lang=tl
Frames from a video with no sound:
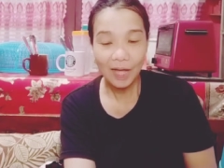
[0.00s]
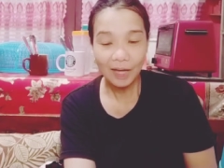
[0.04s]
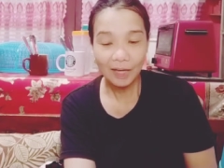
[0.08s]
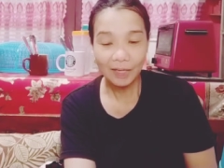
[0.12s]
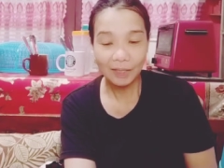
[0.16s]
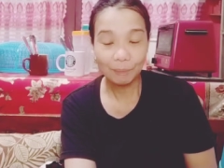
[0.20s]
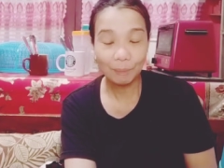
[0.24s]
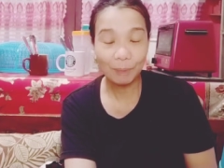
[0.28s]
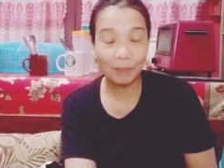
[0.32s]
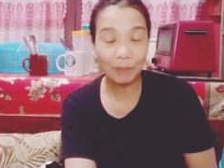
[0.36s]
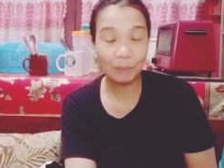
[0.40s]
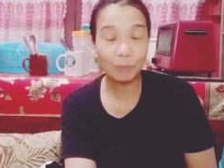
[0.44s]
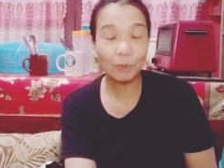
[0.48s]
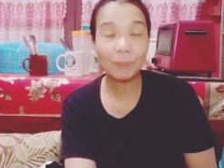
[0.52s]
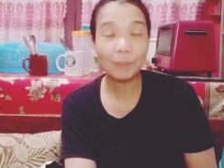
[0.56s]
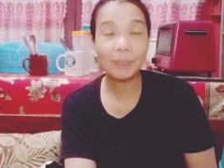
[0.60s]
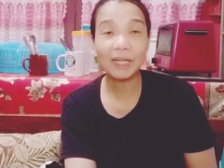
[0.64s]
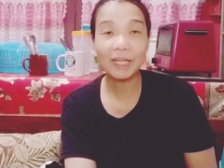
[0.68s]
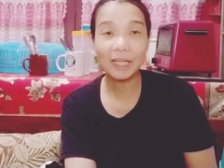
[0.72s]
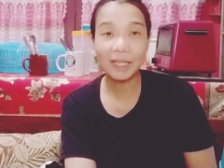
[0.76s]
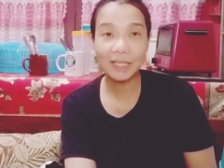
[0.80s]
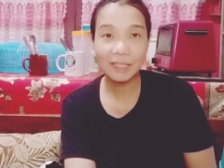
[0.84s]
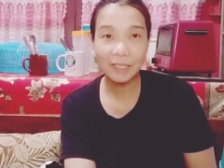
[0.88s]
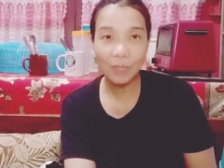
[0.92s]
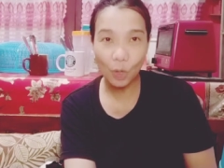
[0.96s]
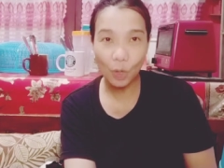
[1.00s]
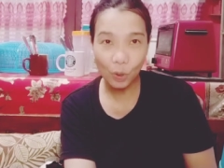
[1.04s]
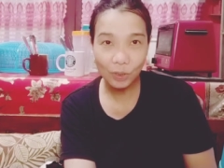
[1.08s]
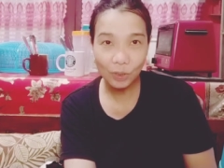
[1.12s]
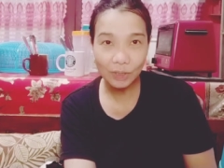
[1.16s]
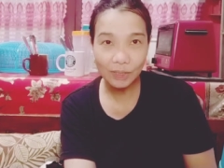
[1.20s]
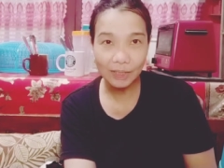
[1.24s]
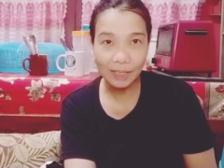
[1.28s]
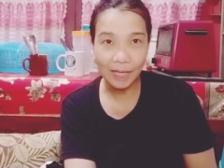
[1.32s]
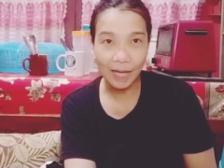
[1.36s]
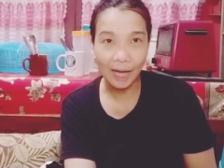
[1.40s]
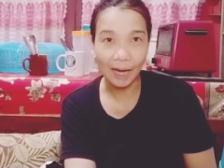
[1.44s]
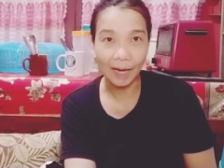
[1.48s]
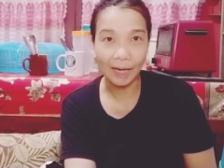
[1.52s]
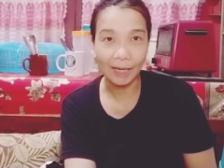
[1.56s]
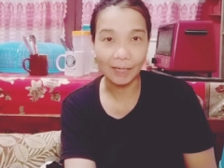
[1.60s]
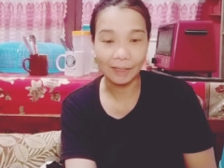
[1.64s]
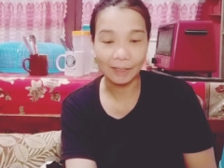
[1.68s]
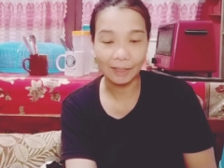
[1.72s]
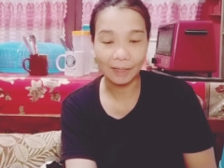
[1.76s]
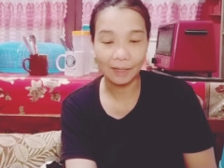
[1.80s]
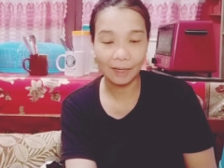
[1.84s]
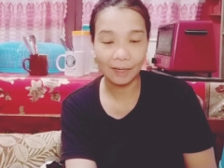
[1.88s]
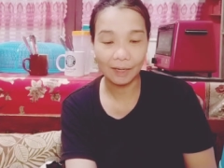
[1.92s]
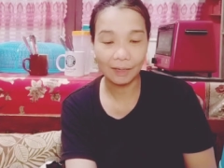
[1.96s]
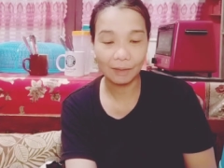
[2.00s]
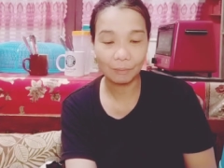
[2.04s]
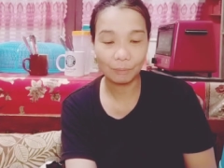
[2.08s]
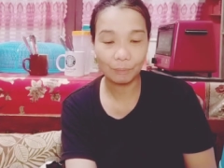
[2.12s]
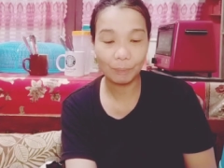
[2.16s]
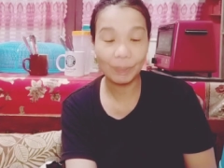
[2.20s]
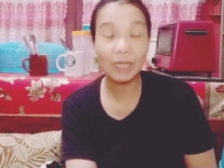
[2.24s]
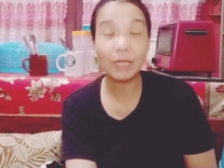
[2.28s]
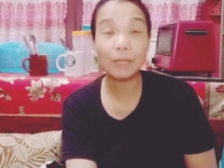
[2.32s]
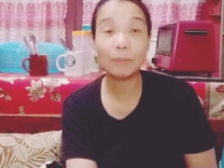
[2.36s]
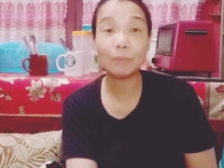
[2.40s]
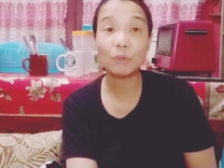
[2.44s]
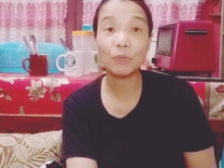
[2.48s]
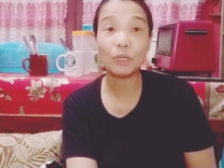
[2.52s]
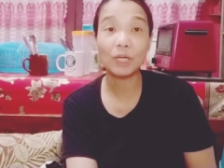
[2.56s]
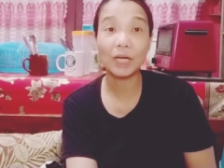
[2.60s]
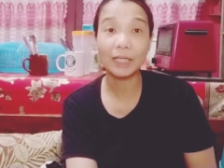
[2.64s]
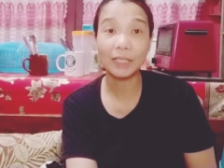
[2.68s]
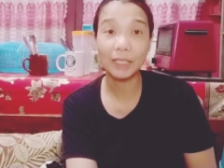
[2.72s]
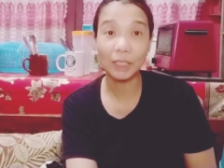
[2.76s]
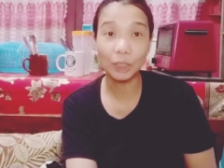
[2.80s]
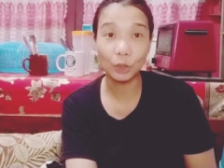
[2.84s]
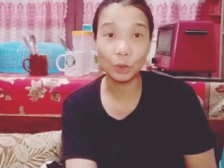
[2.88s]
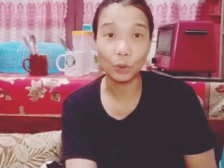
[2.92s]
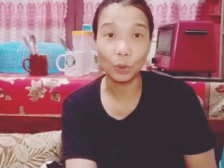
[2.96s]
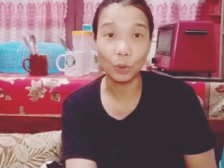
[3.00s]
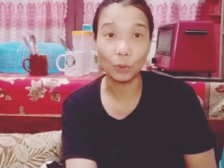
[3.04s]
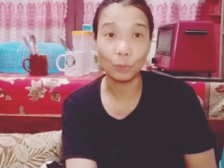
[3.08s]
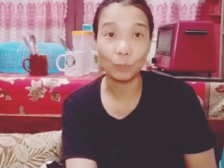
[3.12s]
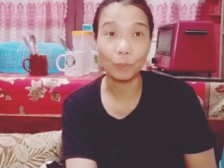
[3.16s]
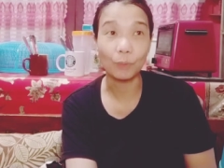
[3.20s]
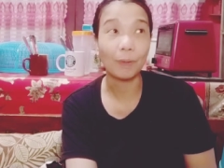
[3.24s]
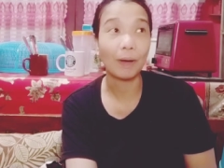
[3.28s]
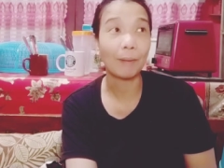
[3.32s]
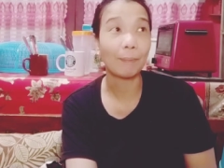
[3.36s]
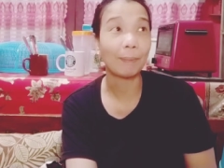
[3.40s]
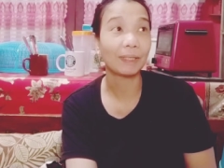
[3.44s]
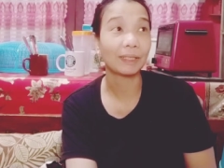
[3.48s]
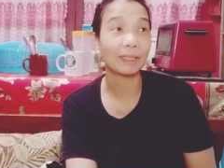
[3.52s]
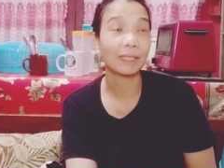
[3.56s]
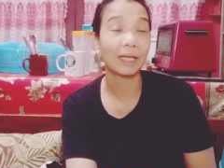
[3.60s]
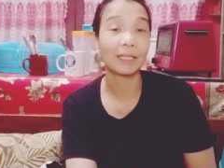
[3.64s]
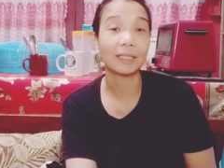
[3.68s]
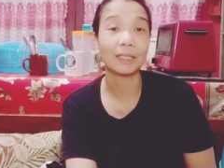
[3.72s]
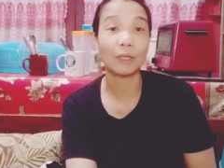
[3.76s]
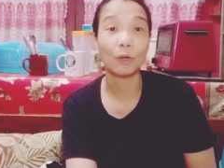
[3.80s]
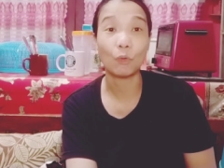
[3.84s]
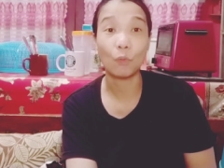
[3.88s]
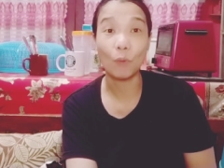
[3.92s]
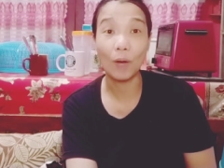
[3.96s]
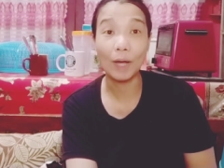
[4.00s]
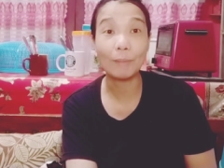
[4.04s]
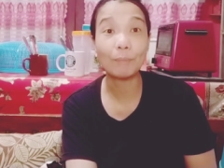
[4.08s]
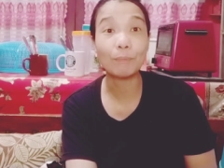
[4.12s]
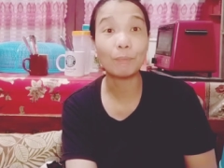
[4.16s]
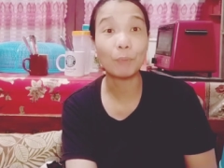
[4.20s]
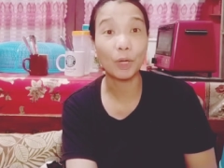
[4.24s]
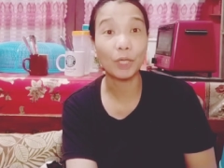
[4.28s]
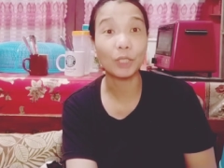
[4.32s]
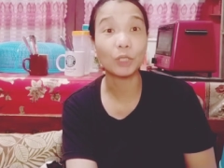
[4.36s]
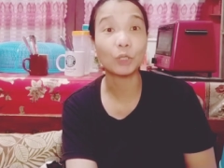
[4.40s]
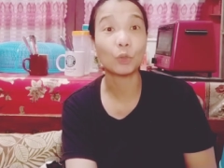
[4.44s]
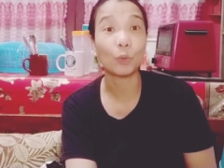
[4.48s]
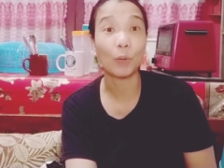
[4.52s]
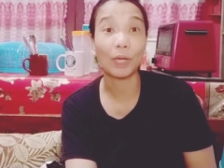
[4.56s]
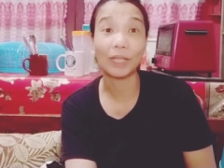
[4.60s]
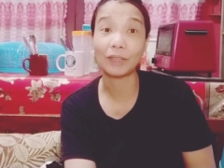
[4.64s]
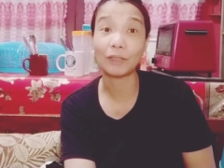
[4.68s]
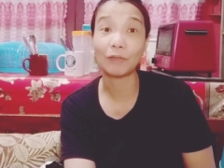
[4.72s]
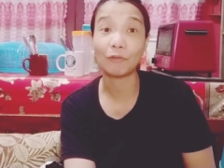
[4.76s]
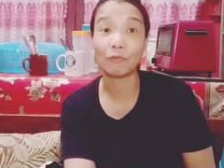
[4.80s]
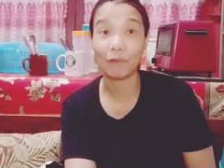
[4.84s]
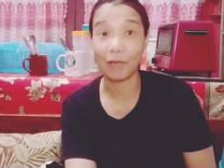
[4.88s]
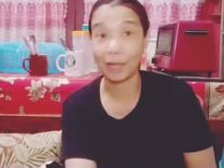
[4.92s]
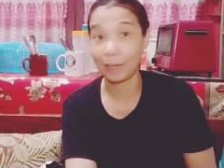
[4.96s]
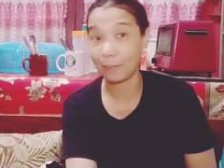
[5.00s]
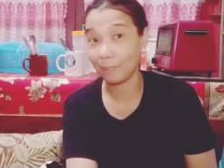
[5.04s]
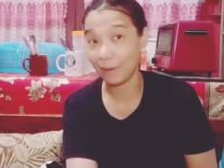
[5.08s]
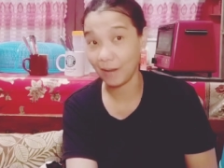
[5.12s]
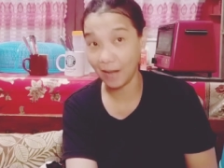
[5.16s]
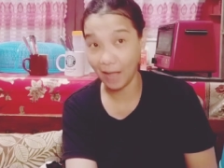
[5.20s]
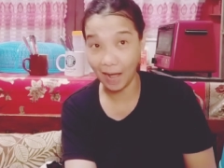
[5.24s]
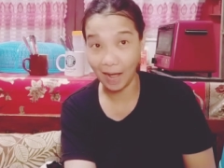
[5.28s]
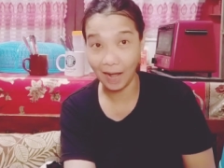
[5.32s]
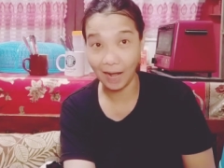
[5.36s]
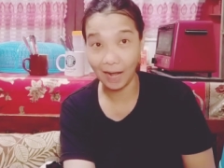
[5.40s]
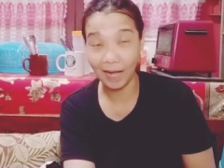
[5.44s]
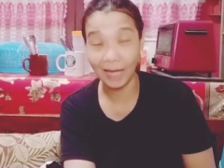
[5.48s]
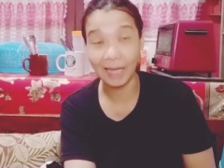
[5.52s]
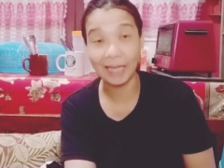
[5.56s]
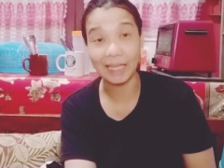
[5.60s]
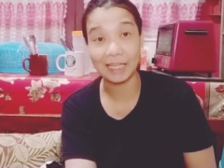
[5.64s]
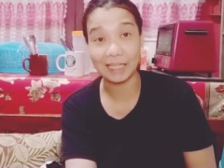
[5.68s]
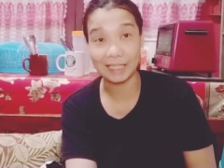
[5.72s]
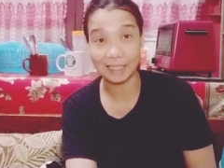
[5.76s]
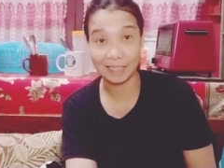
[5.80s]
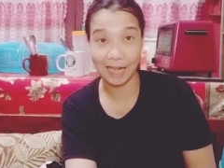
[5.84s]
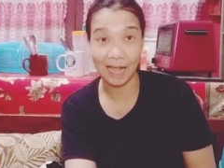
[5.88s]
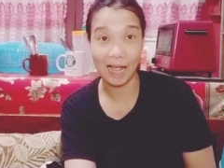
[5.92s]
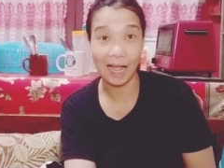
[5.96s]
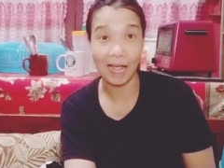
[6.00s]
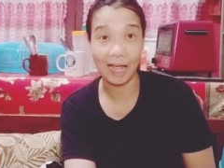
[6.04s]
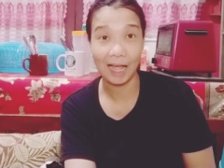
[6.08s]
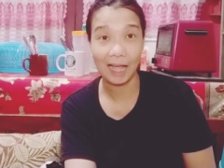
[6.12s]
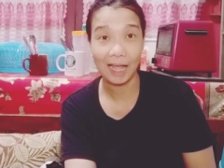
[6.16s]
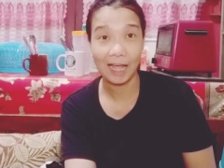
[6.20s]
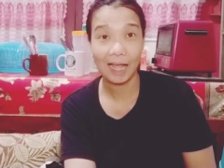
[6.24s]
pag bumili ka sa online, ang bili mo lang nito, pumapatak na 1.25 lang ang isa.